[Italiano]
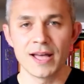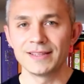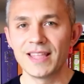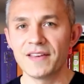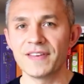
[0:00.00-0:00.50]

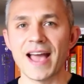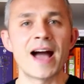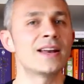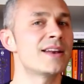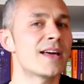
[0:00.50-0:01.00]
devi
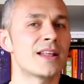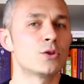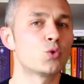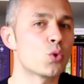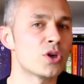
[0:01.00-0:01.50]
allenare il
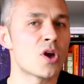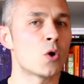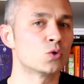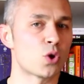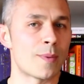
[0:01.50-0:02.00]
tuo io
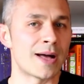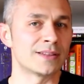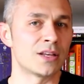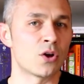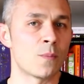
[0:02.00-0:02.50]

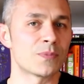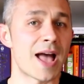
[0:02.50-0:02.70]
automatico